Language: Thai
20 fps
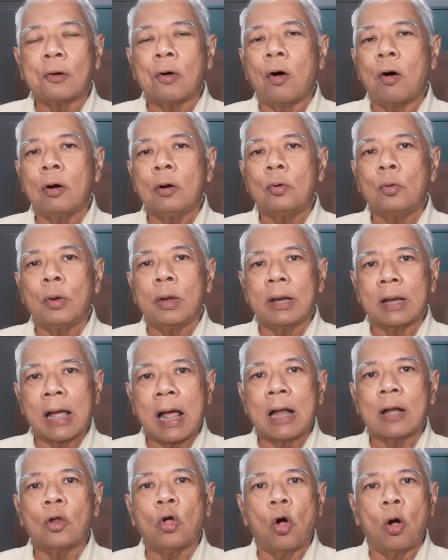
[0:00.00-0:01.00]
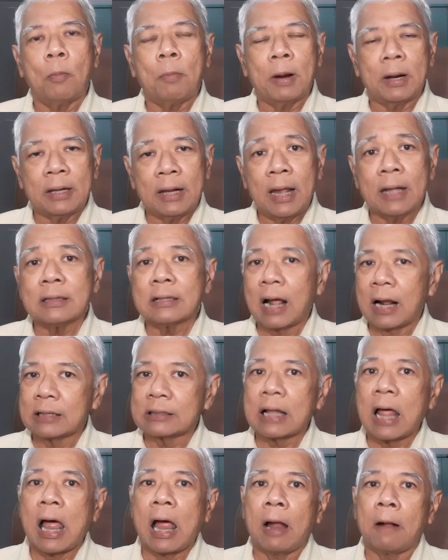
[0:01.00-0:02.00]
ของหน่วยงานของประเทศ
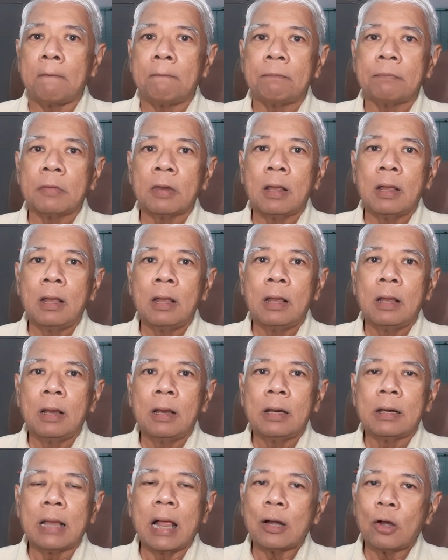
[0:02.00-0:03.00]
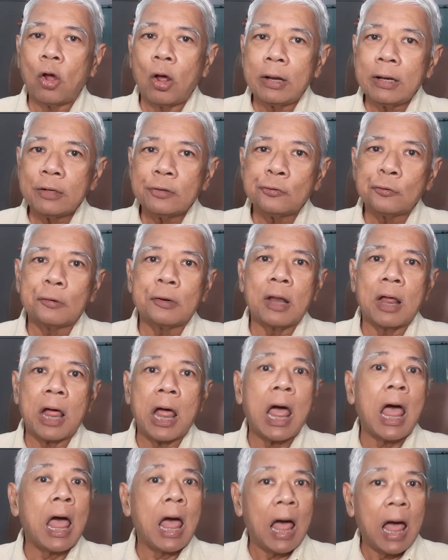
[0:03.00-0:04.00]
ต่างๆอย่างน้อยที่สุดเนี่ย
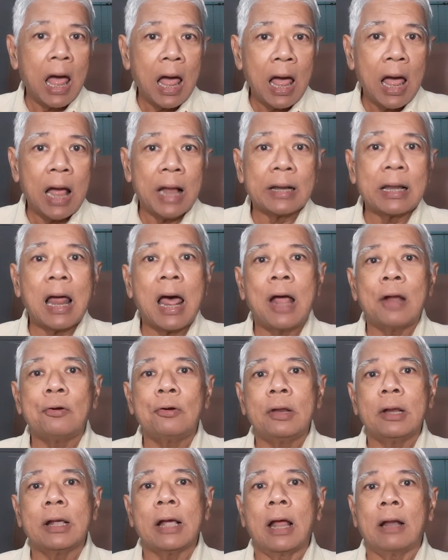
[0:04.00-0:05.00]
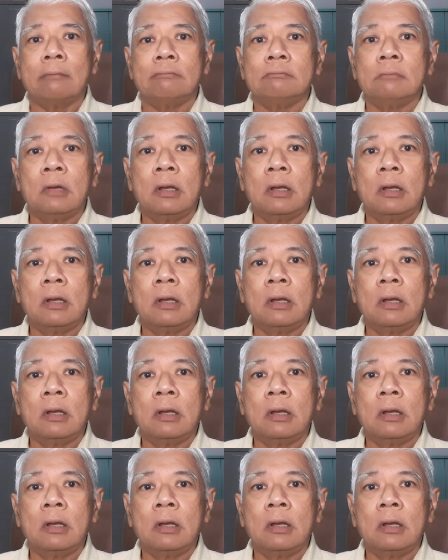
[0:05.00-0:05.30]
ห้าด้านด้วยกัน